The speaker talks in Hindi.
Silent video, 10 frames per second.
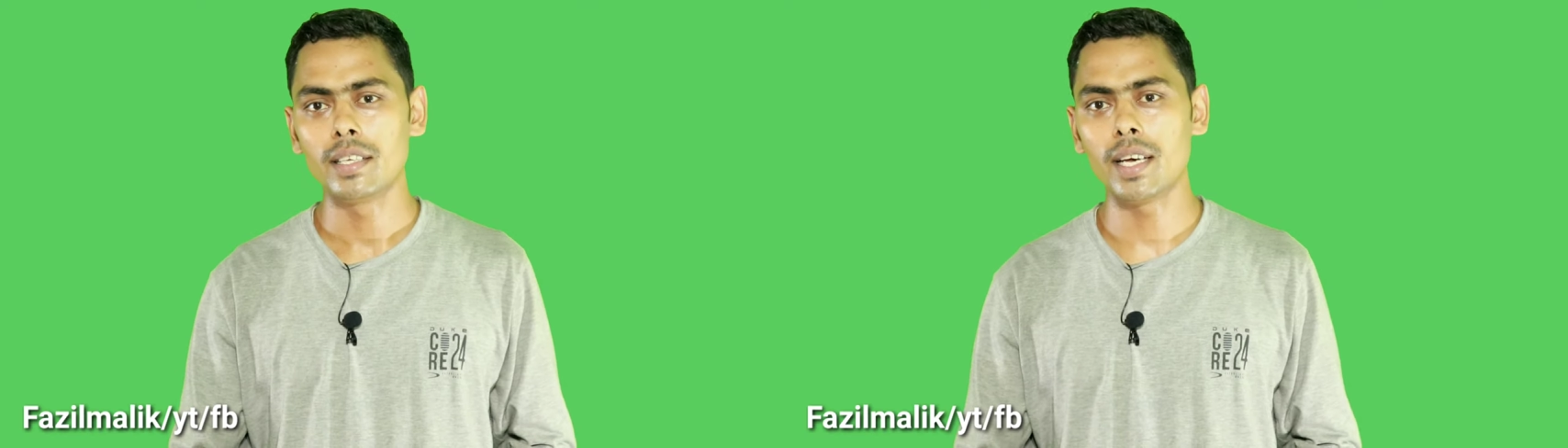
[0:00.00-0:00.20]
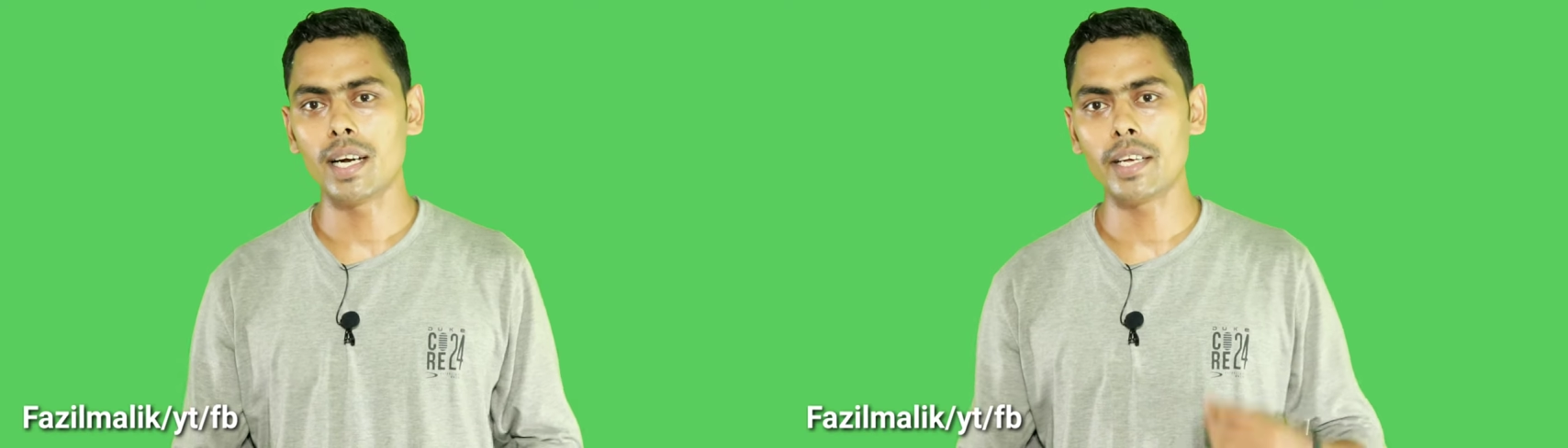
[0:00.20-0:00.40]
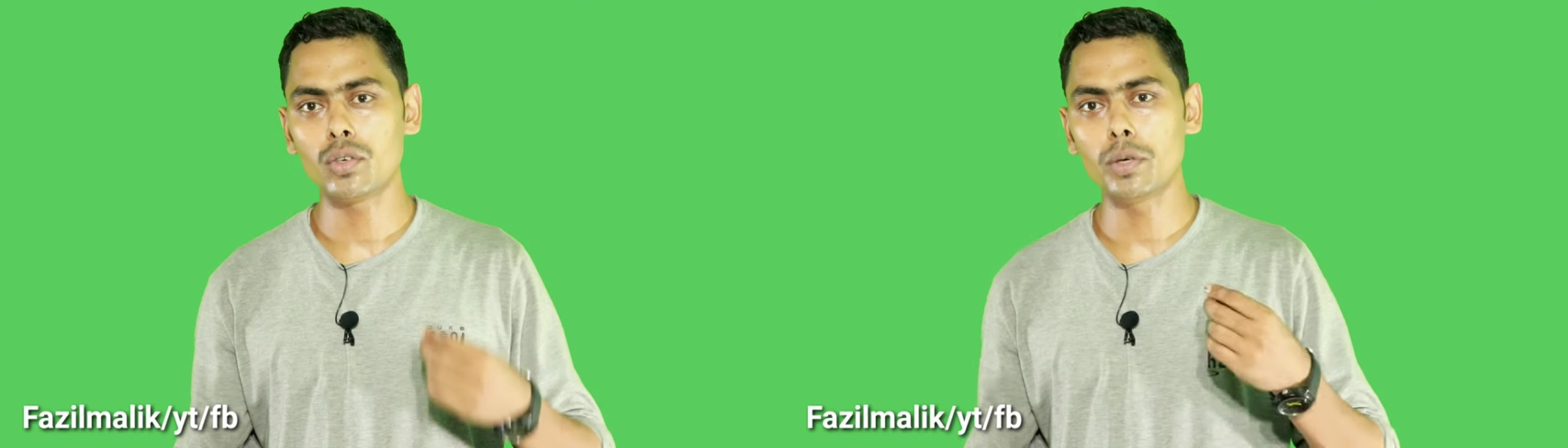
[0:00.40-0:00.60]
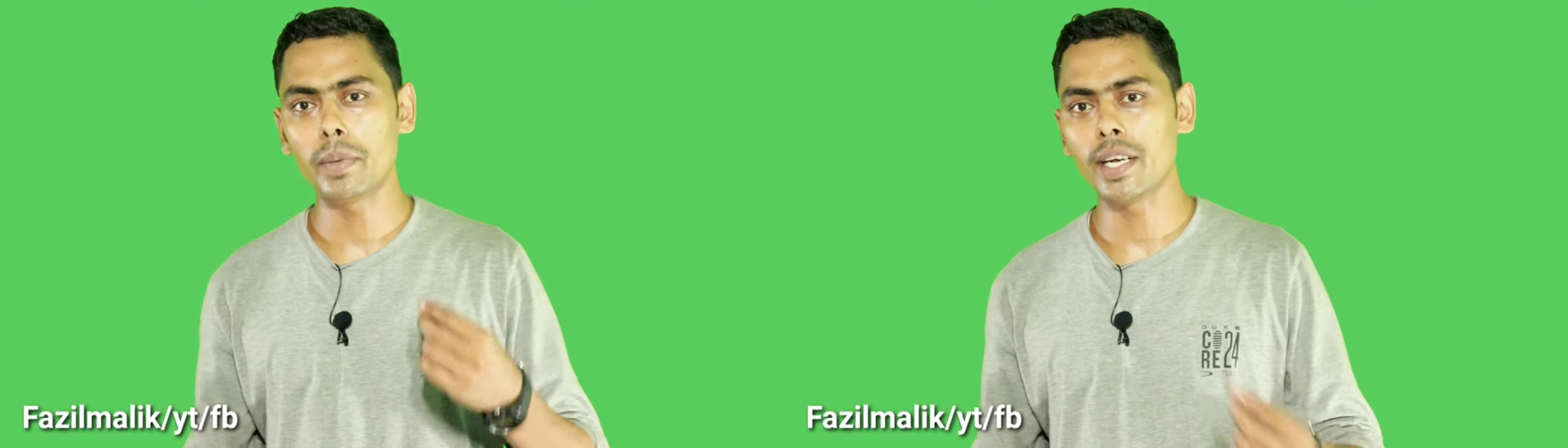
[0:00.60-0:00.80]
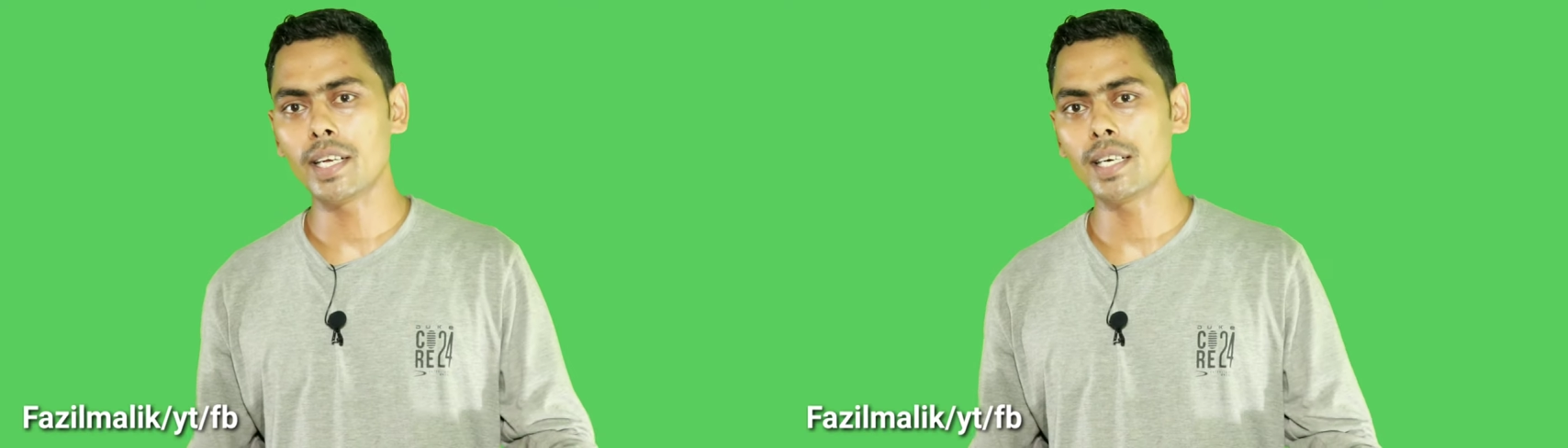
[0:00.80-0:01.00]
या लाइक कोई
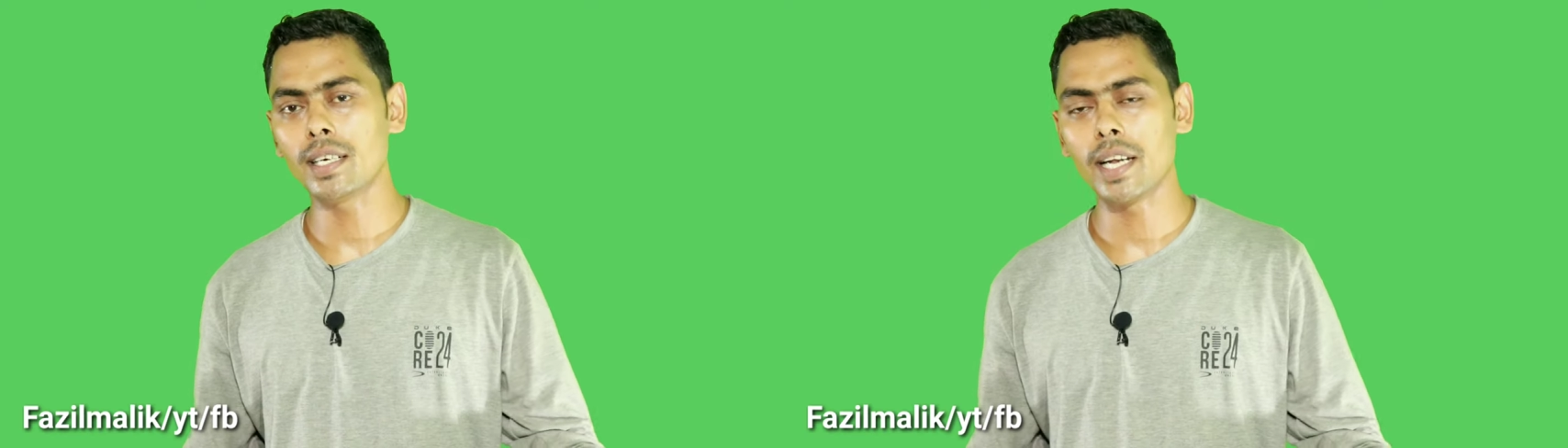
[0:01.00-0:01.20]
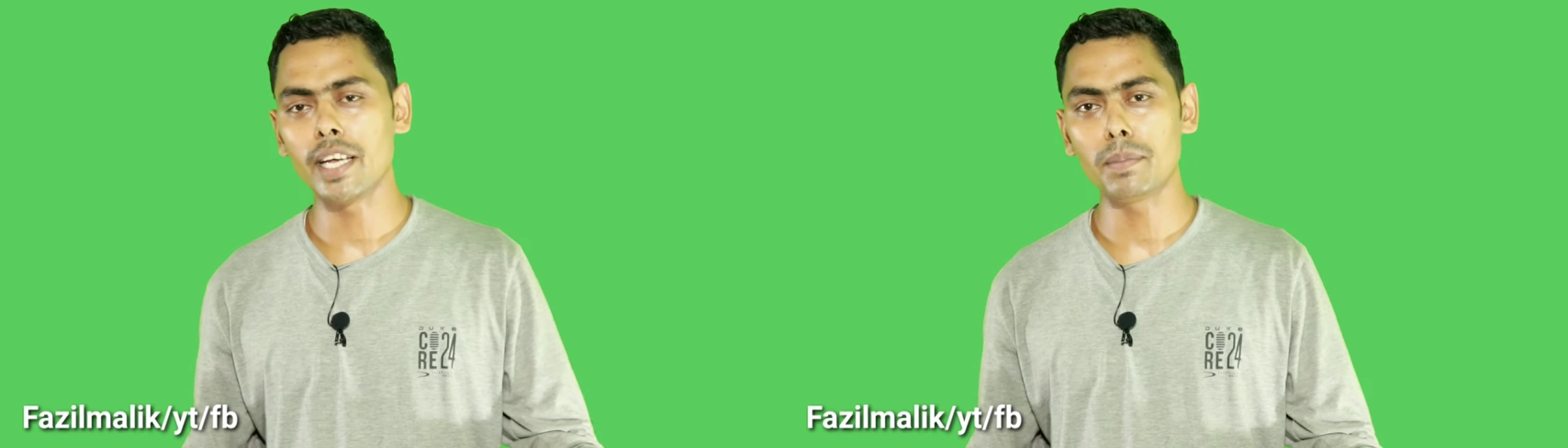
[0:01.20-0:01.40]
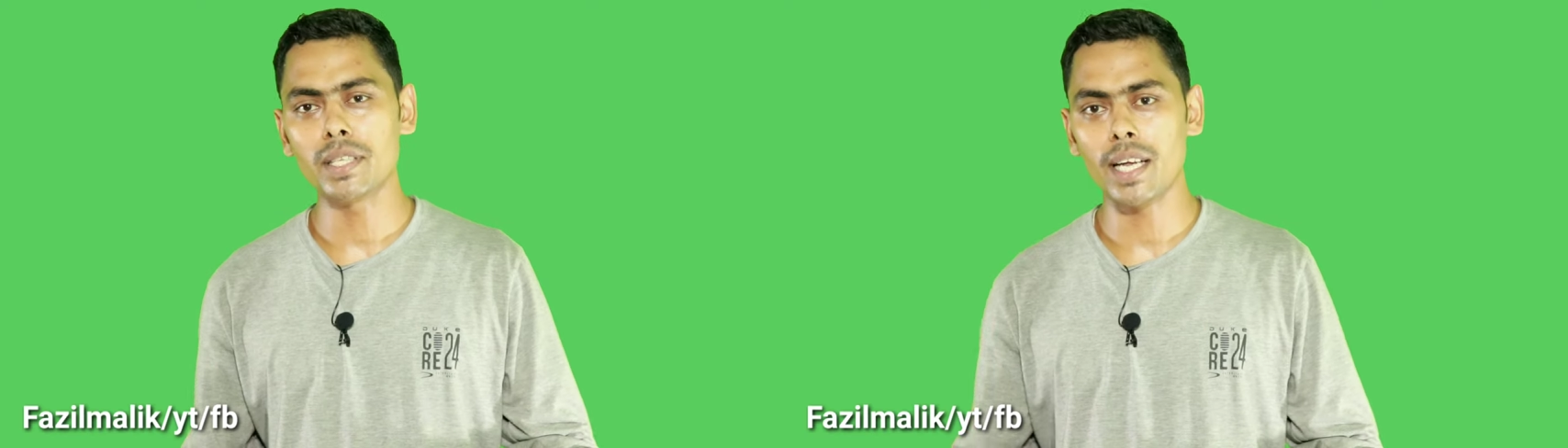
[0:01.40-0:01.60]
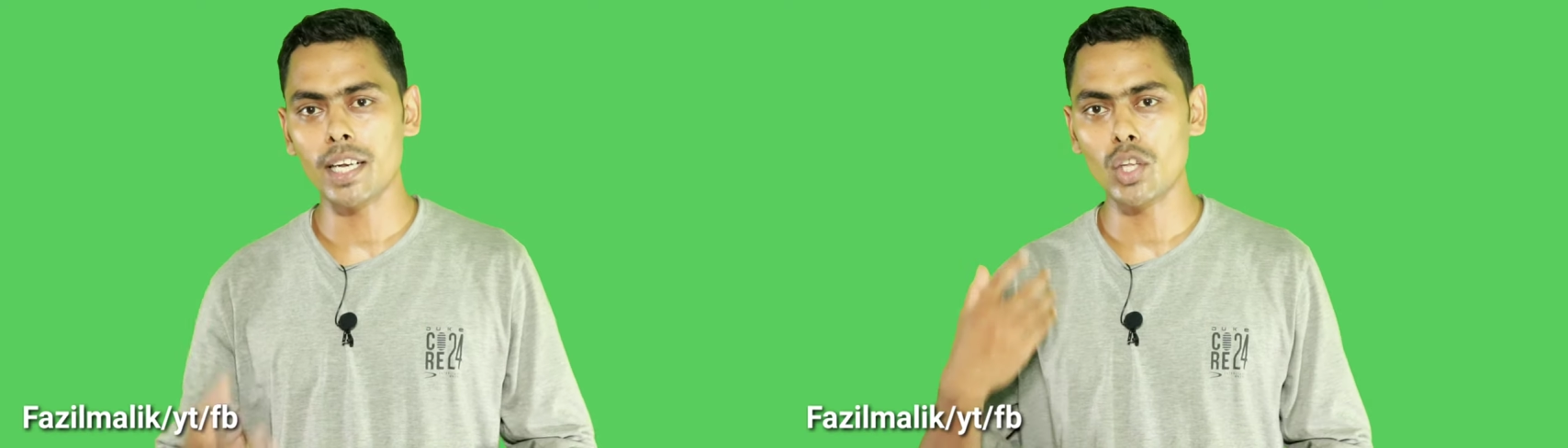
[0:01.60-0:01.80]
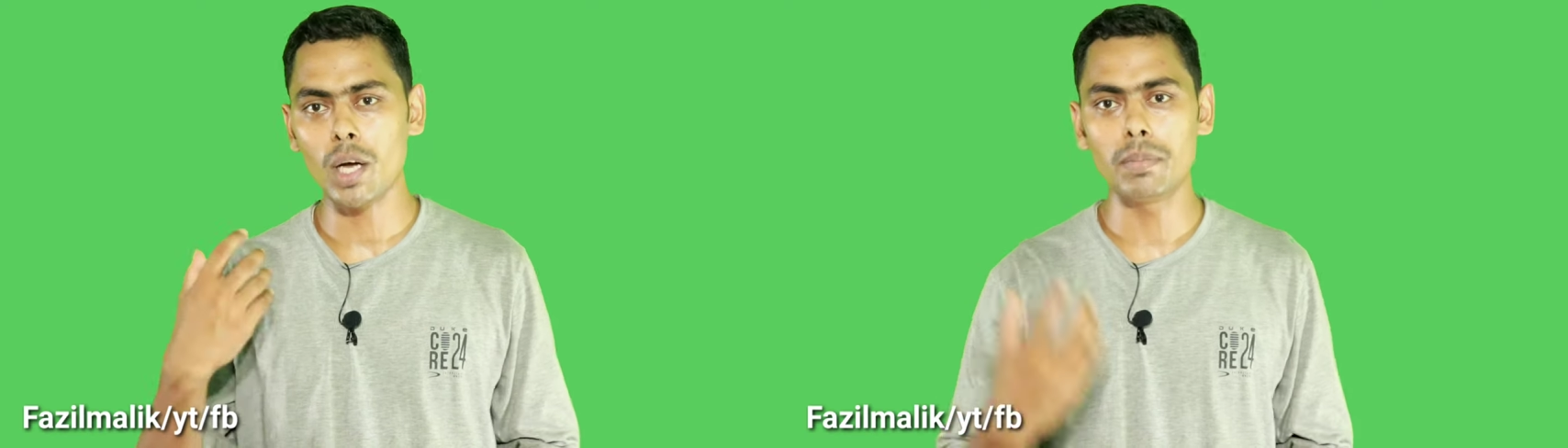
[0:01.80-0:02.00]
मेडिकल लाइन में जा
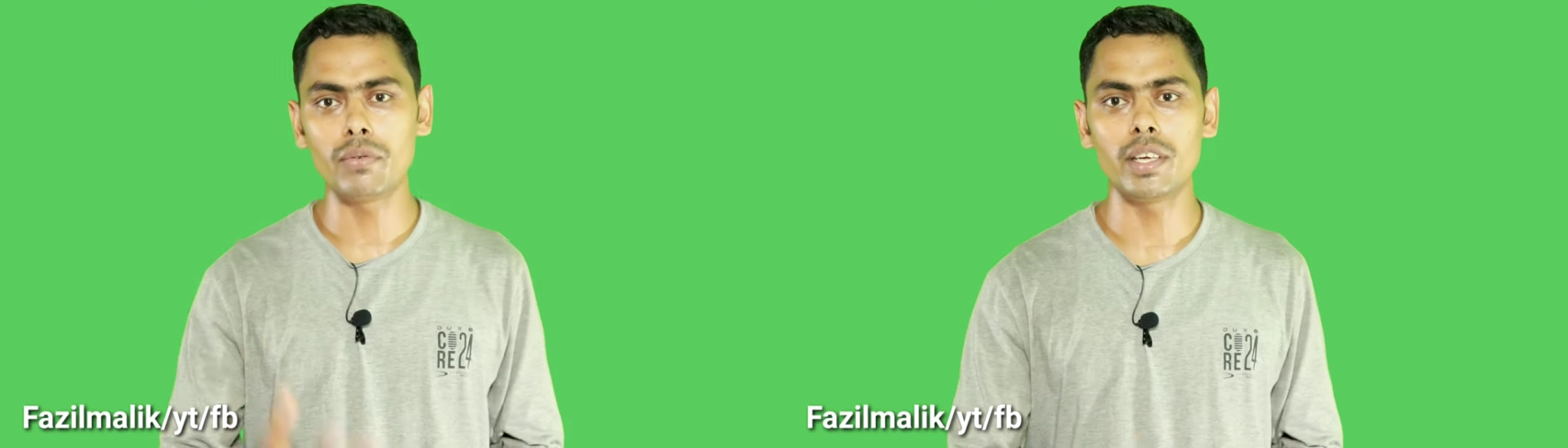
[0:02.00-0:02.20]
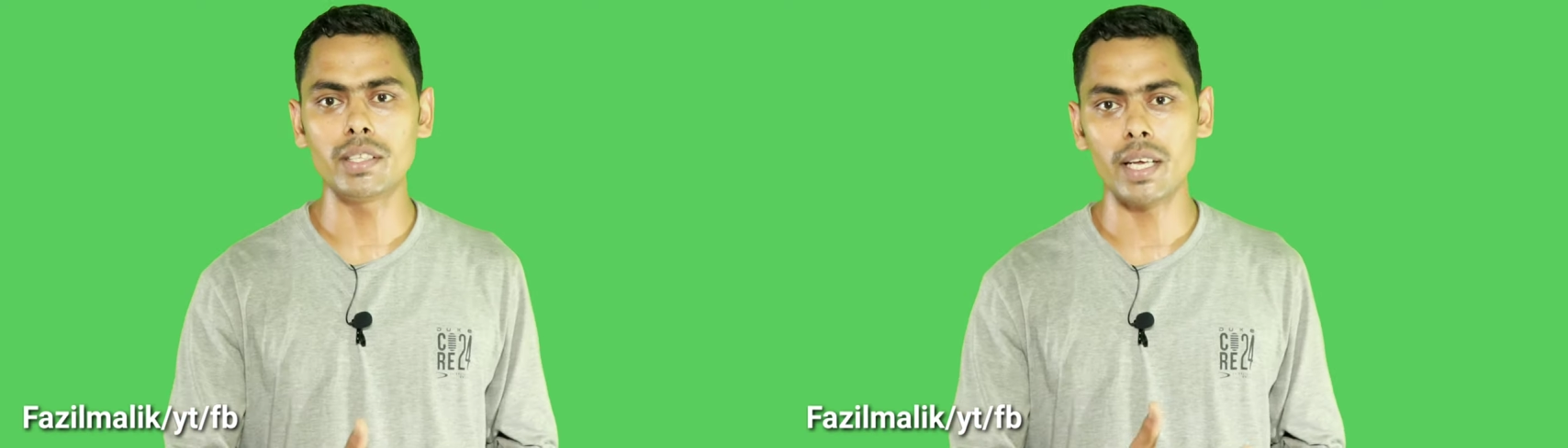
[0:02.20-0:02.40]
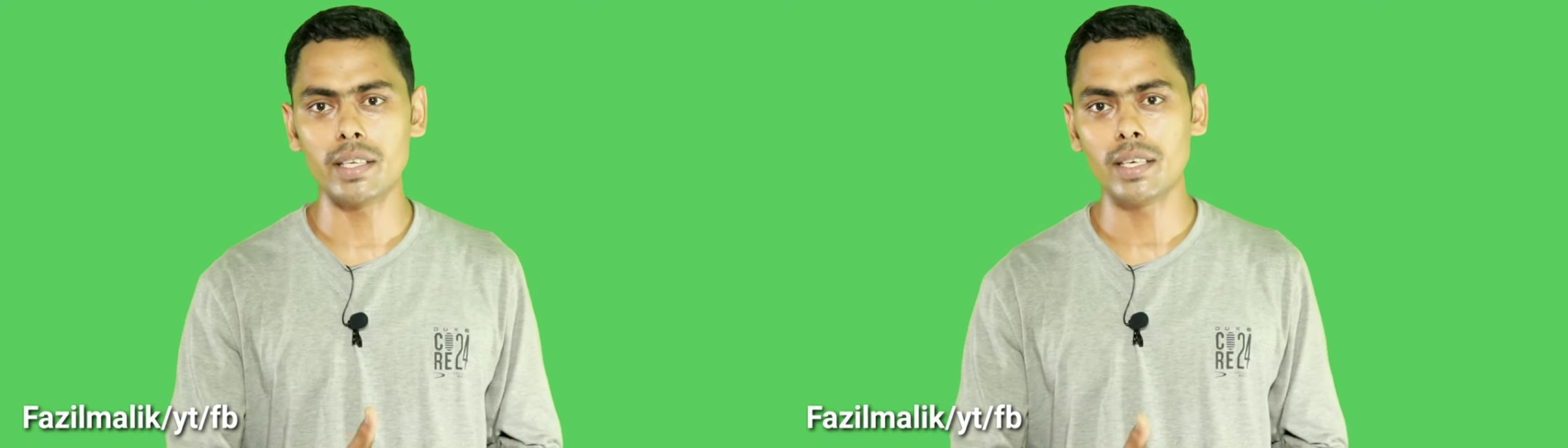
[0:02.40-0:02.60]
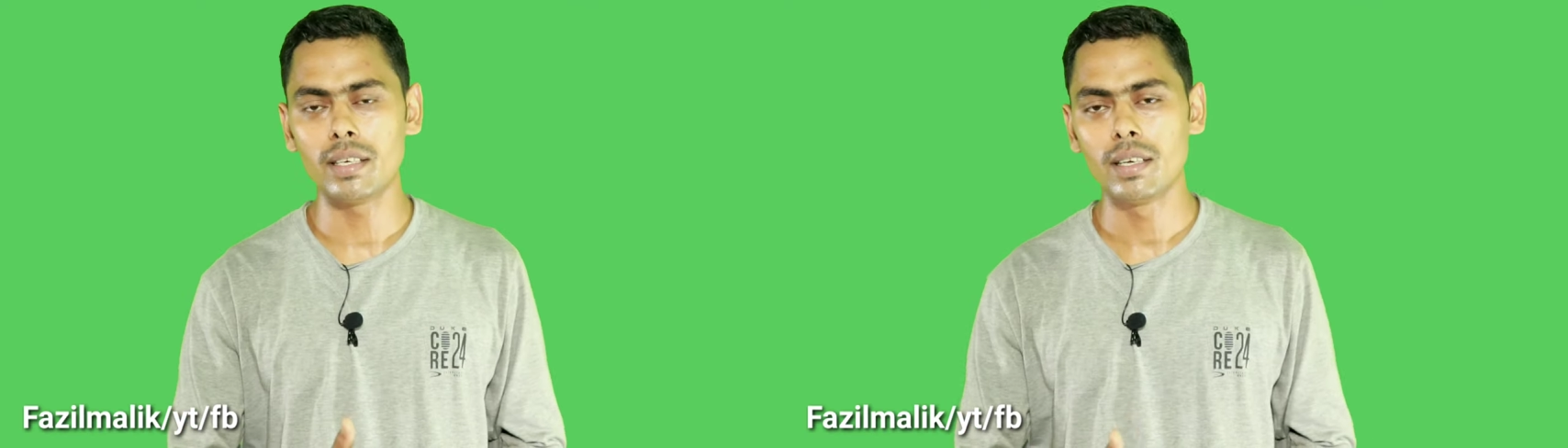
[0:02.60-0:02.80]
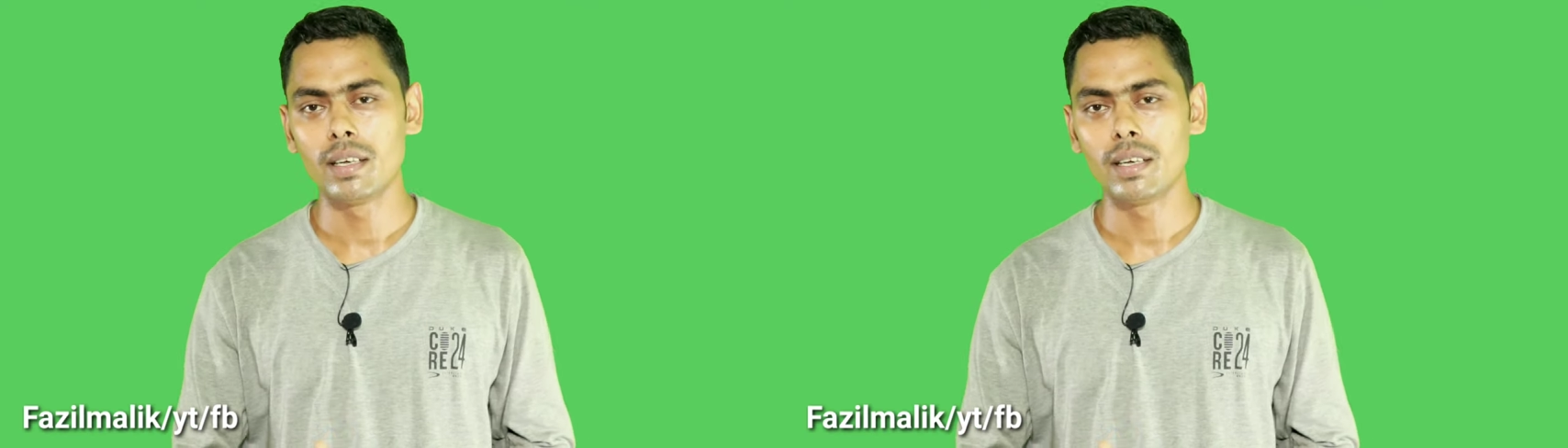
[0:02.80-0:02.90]
रहा है तो आप भी वहीं जाएंगे